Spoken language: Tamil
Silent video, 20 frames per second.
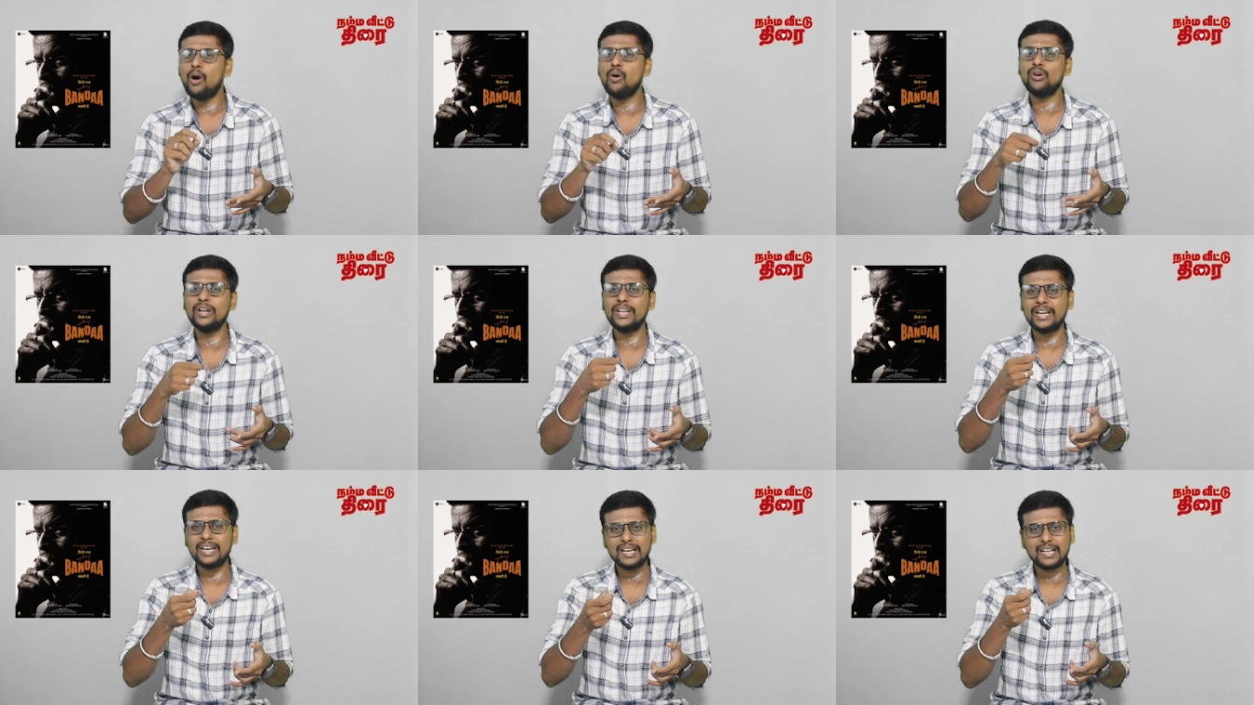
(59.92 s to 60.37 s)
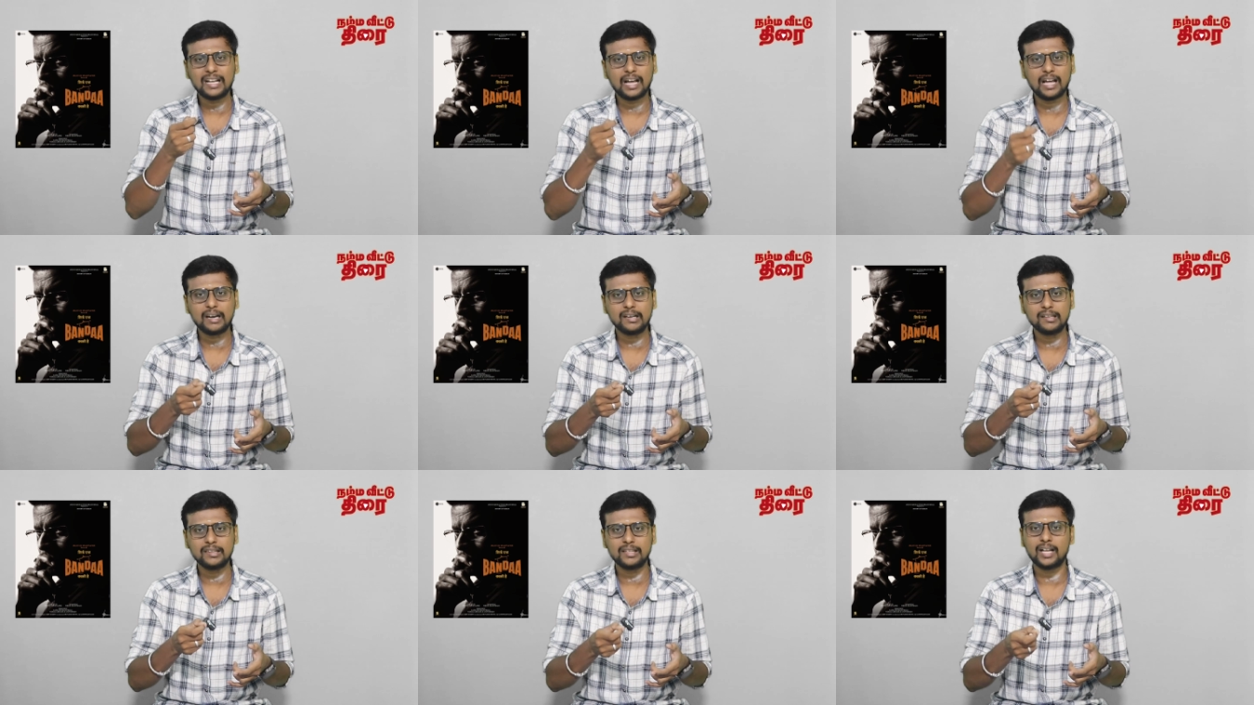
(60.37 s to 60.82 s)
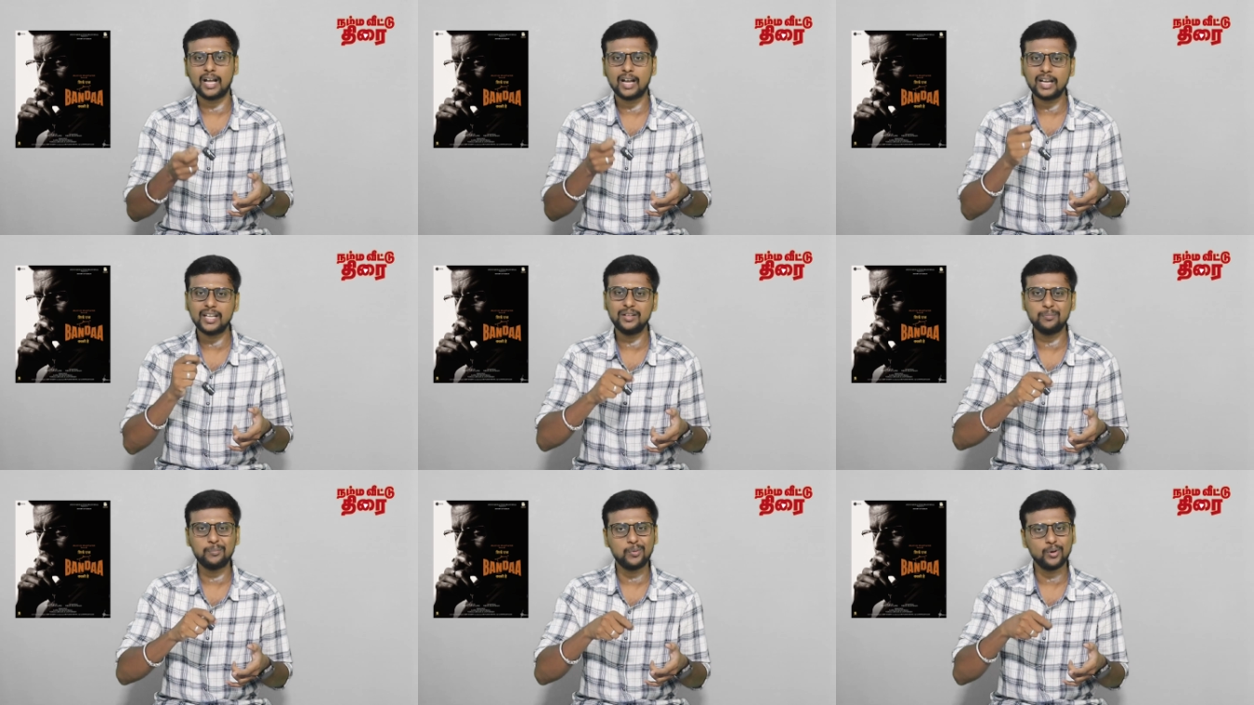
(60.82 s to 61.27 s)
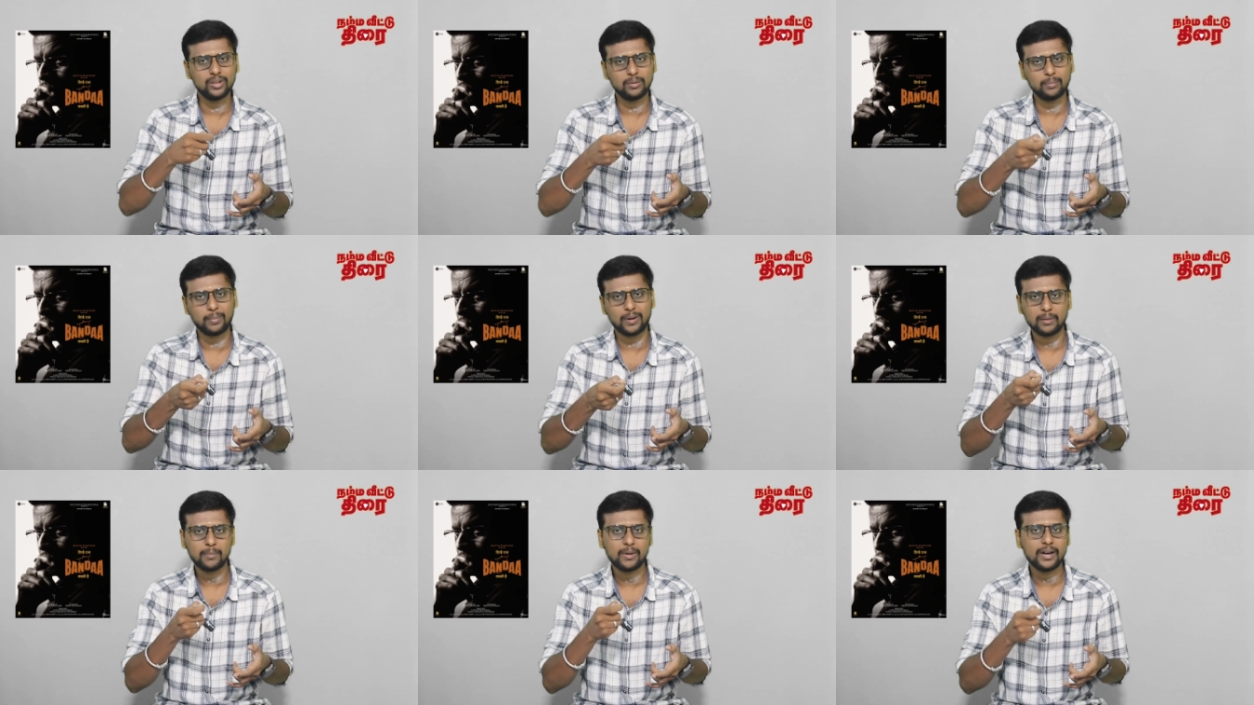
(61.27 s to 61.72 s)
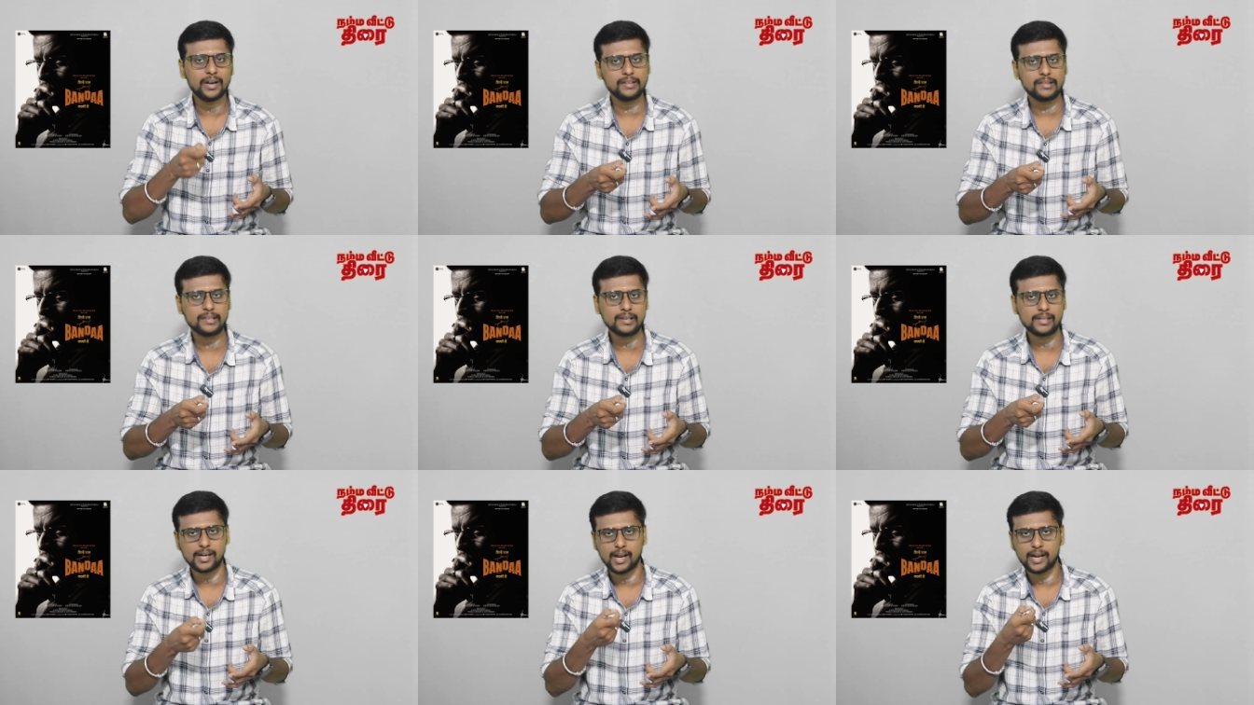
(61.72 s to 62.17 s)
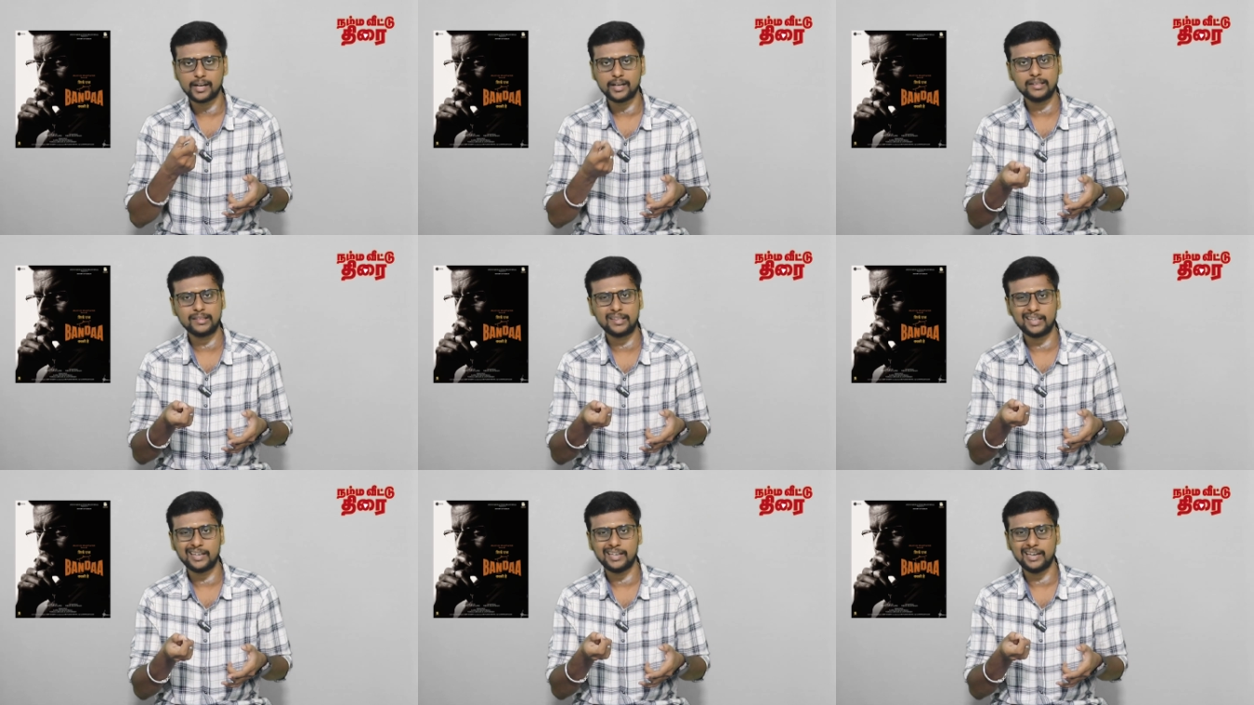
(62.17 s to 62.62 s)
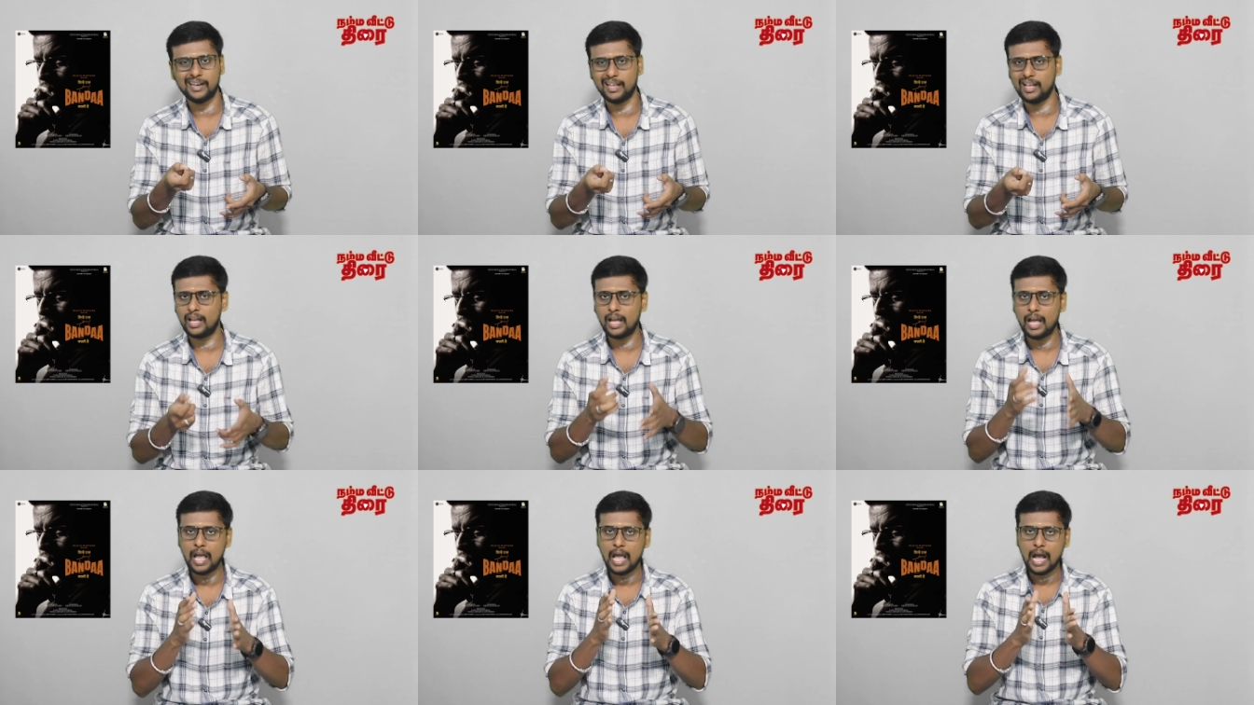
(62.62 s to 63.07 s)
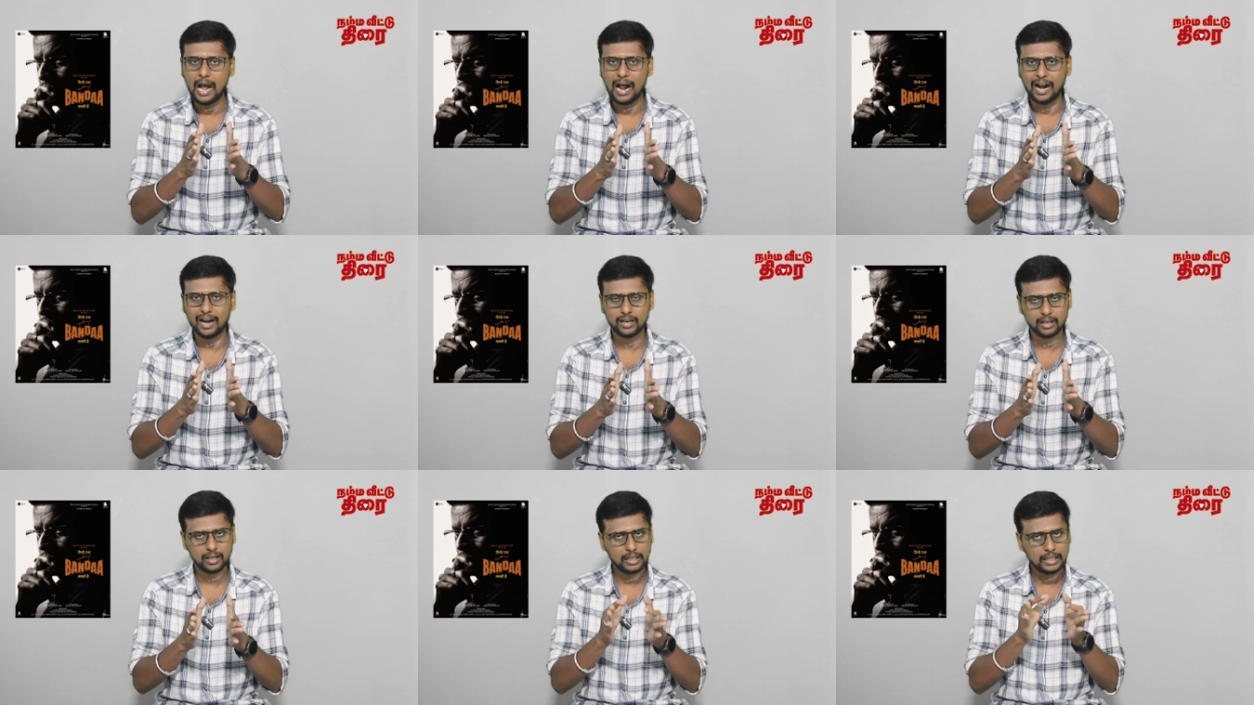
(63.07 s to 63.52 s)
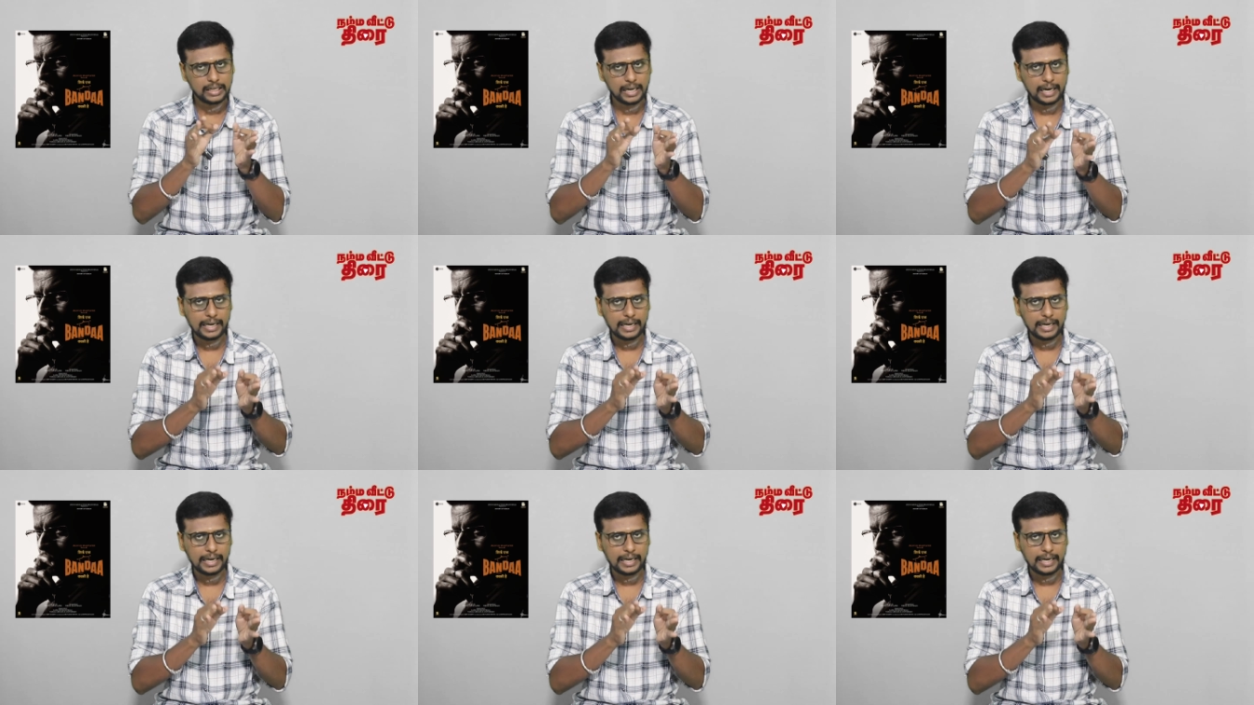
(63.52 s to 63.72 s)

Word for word: அவங்க என்ன காரணத்துக்காக இப்போ அதை படமாக எடுத்திருக்கிறாங்கன்னு தெரியல ஆனால்